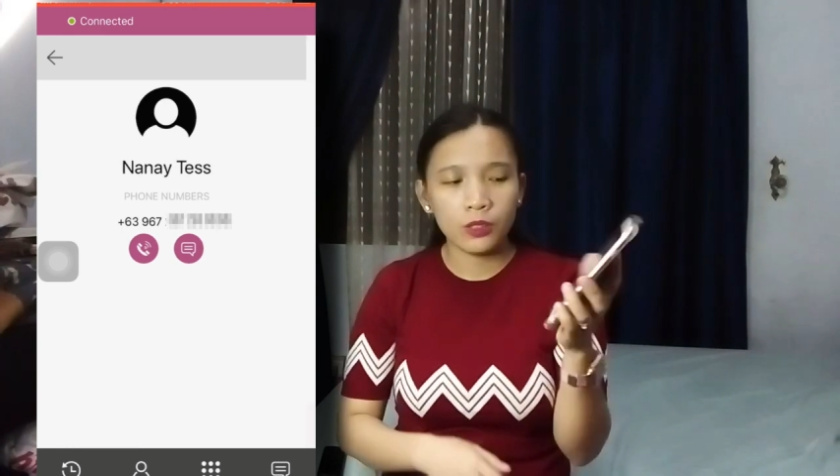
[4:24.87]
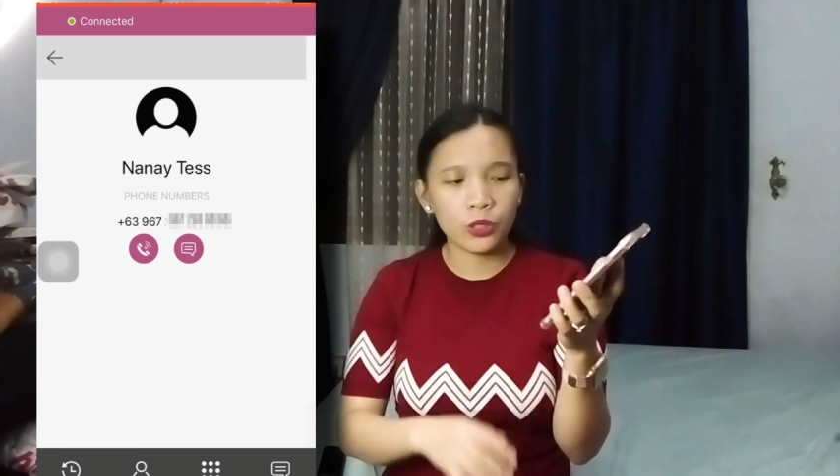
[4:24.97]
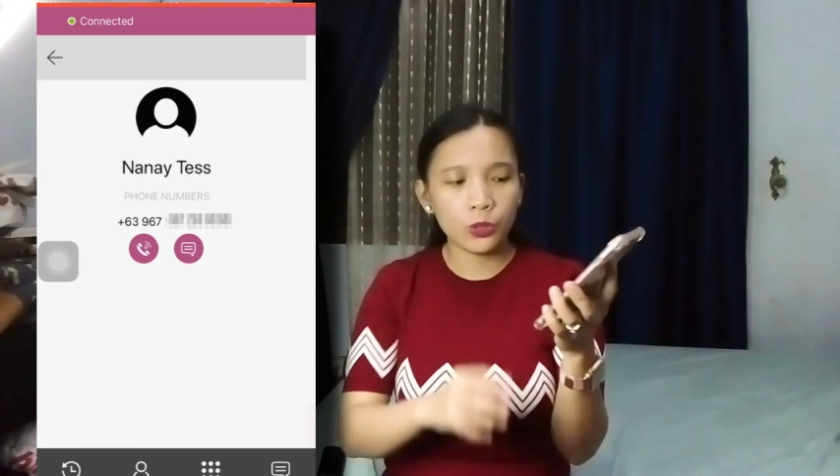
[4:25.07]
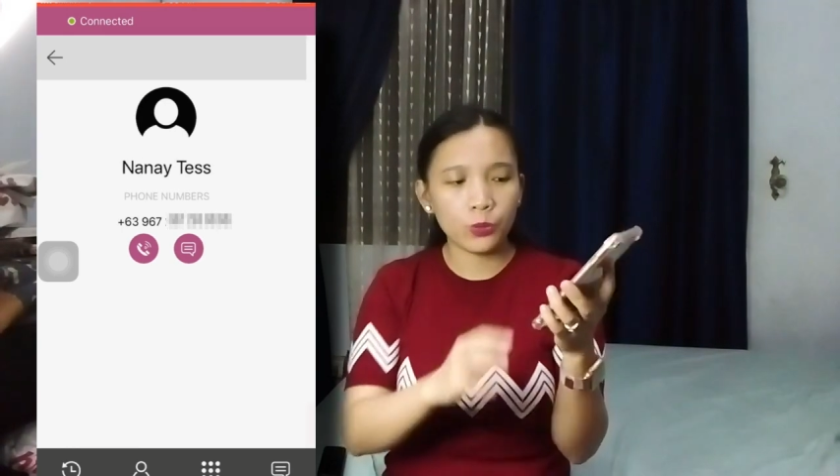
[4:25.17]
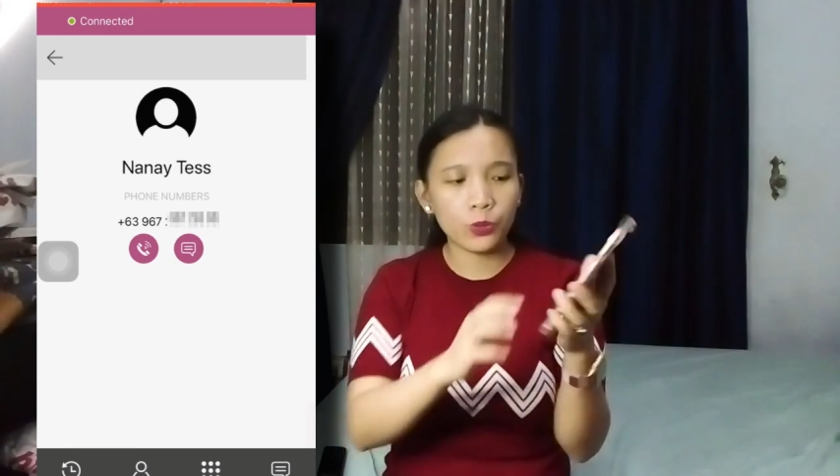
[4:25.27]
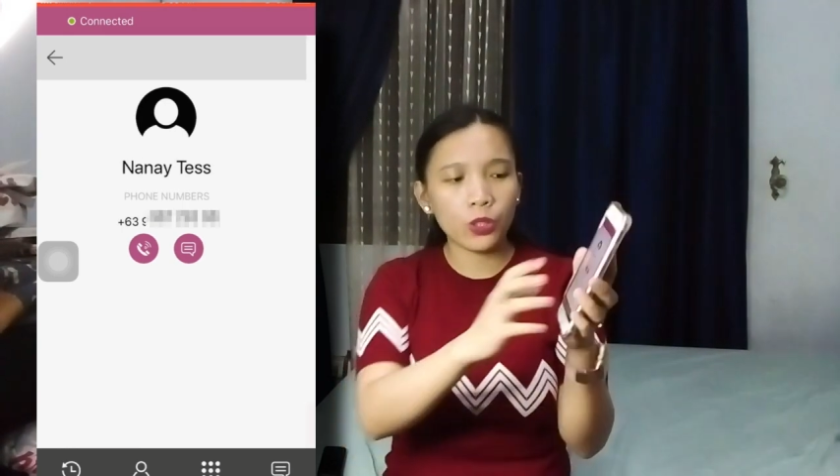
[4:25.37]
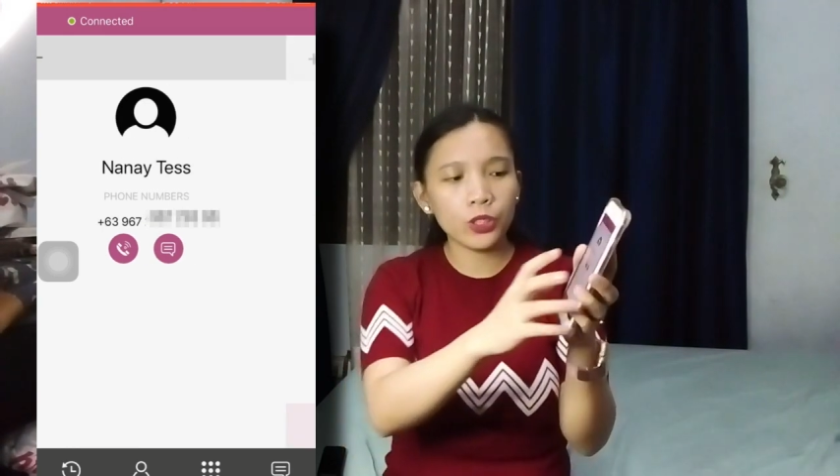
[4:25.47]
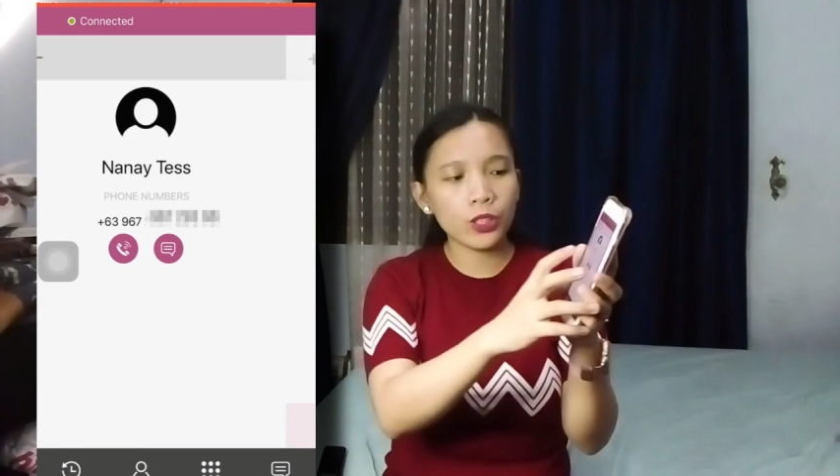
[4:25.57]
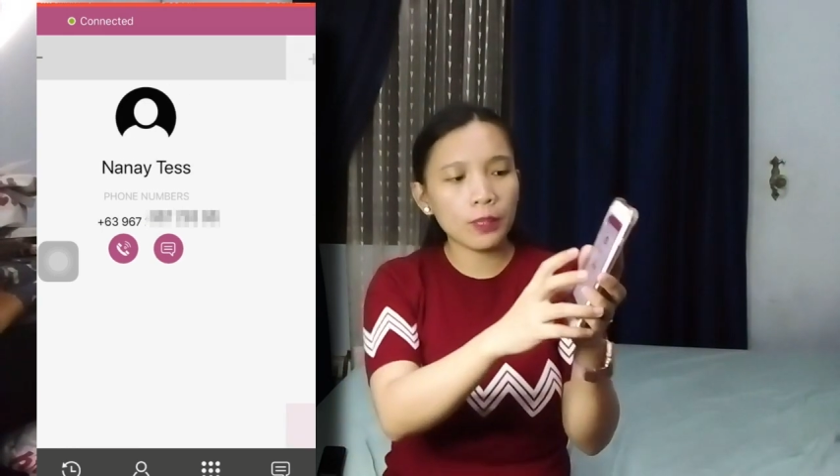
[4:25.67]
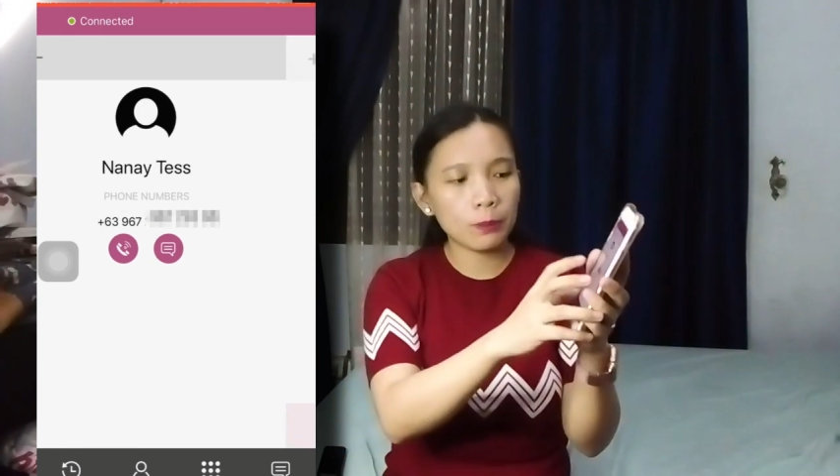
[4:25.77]
So,
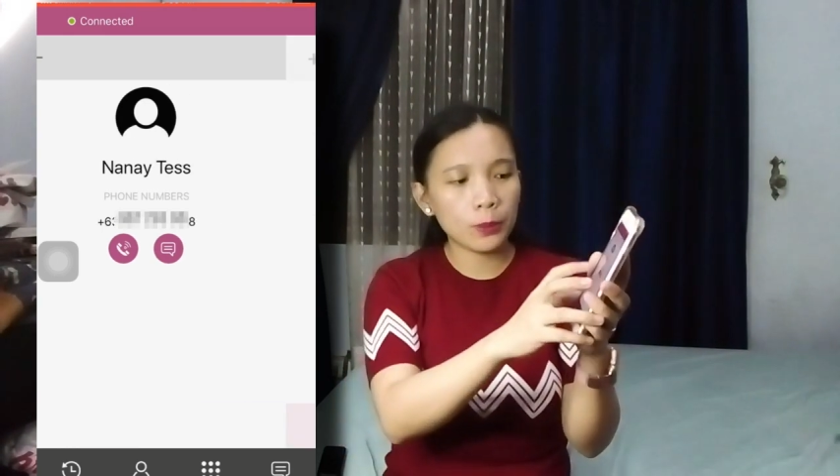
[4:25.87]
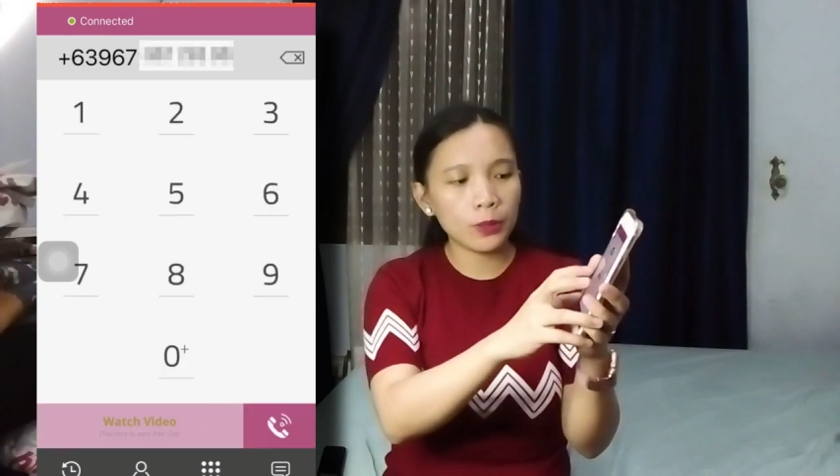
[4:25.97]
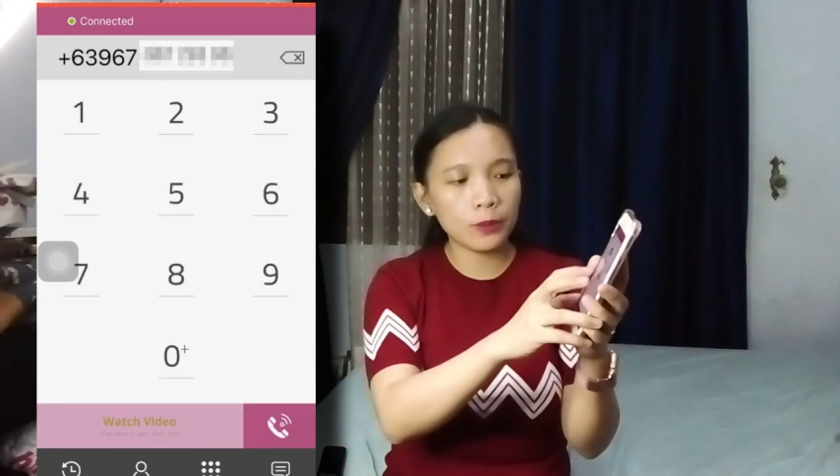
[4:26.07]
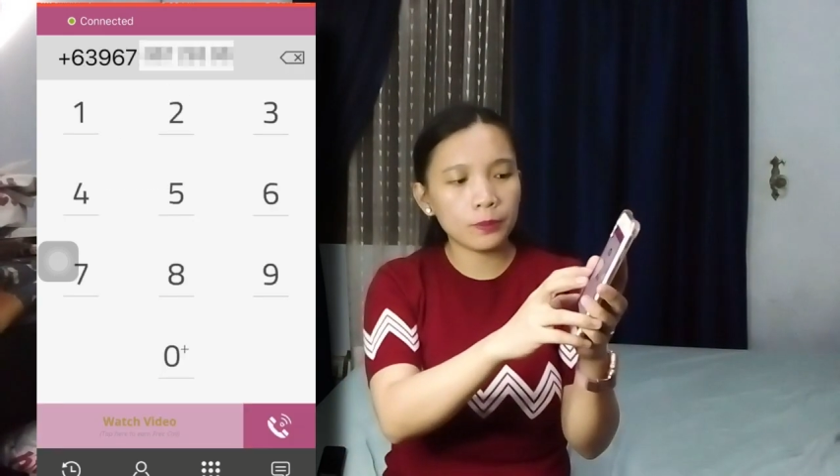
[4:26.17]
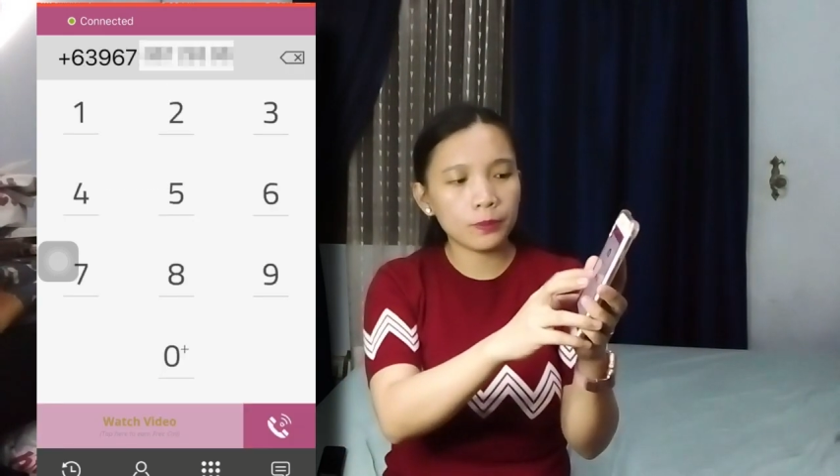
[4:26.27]
call nyo lang po.